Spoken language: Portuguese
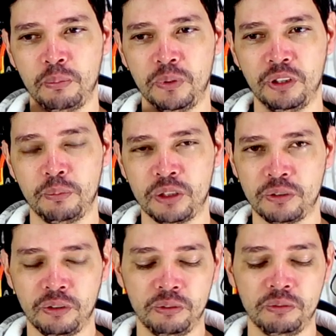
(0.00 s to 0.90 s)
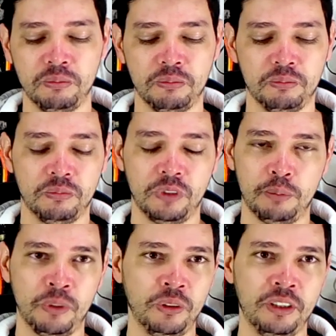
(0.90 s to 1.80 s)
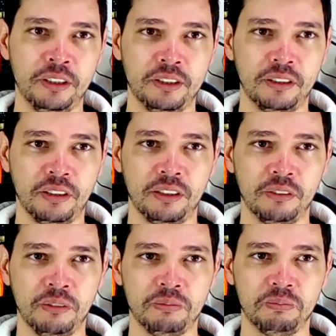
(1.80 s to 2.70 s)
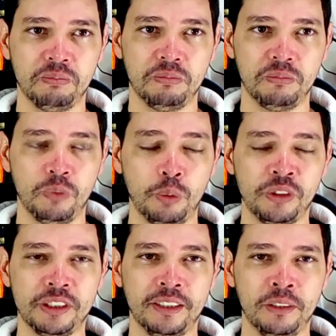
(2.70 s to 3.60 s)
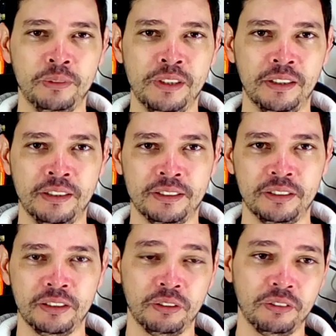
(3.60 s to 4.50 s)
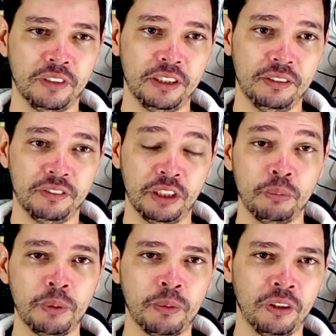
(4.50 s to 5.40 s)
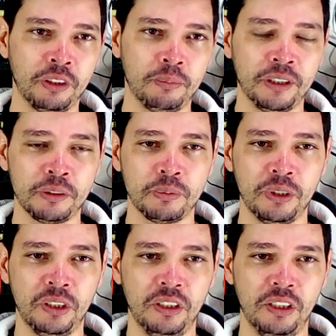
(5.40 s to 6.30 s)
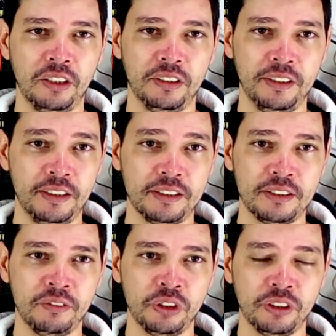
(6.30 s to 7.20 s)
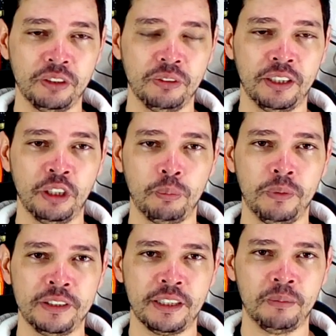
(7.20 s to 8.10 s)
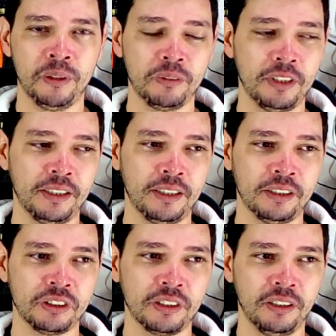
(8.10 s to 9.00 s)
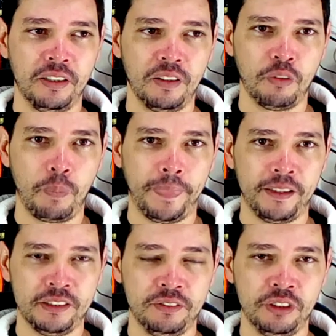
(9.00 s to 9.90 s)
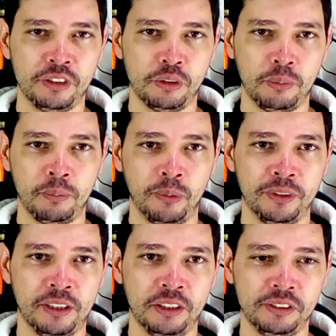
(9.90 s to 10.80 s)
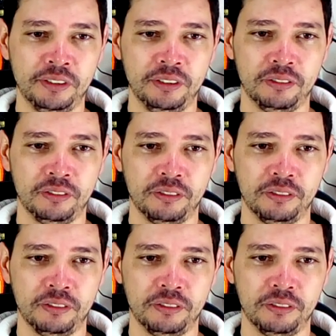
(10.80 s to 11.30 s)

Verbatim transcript: porque o pessoal não, a maioria que é não, não é muito chegado no inglês. Então vai ficar no meu blog mesmo e esse vídeo aqui do canal o lançamento da caixa. Esse vídeo é sobre a montagem